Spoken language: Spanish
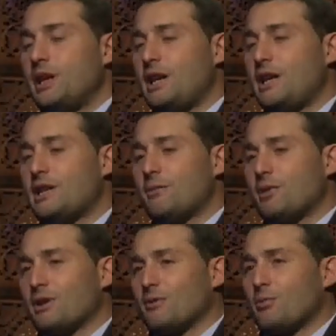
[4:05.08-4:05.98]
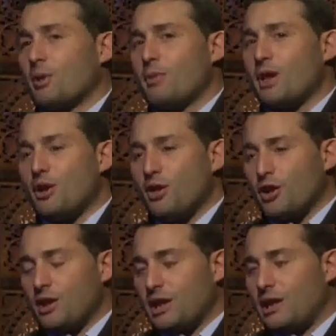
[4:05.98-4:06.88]
Y tenemos un promedio
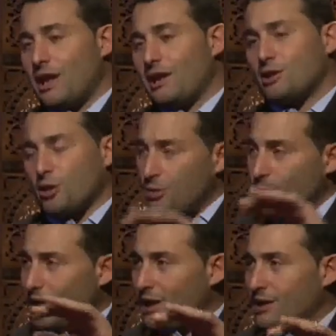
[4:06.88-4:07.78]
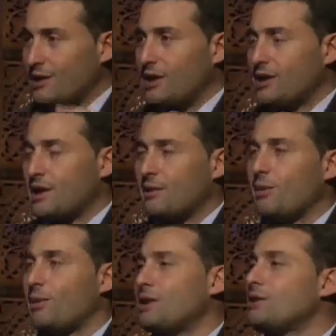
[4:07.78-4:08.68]
hoy del alto nivel,
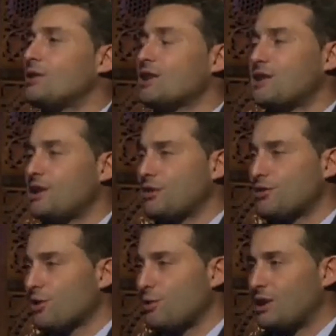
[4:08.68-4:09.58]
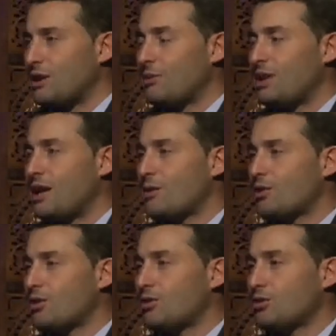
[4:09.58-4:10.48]
estaremos hablando de 350 mil
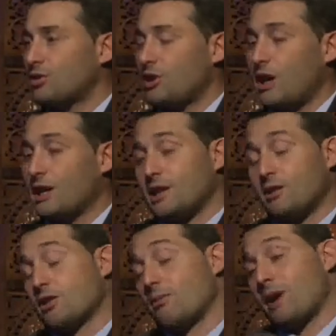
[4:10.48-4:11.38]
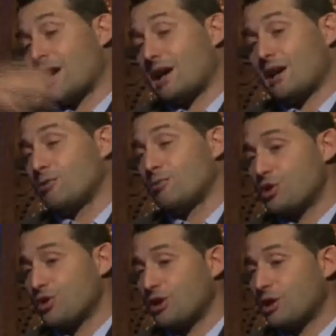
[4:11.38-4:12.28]
euros, hasta los que más ganan un
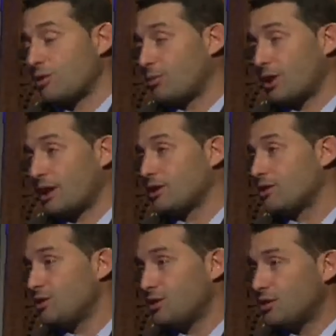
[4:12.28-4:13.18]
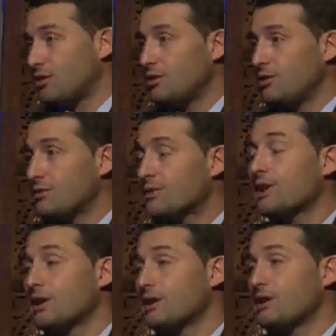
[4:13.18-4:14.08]
millón de euros por año. Por año. Sí.
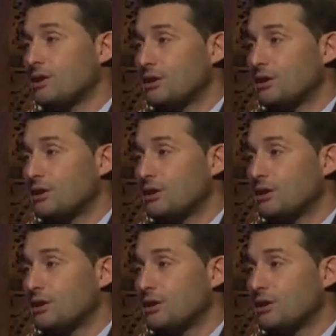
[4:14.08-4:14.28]
Por